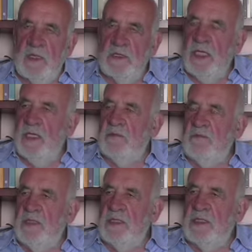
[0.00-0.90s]
Cioè,
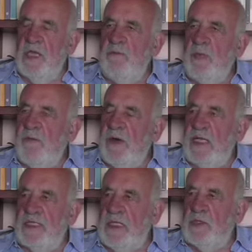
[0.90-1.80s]
eh, tempo fa
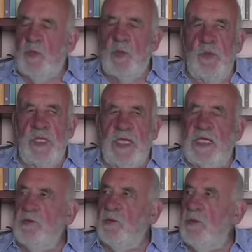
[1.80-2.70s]
è stato
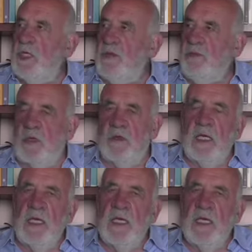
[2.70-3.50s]
pubblicato un libro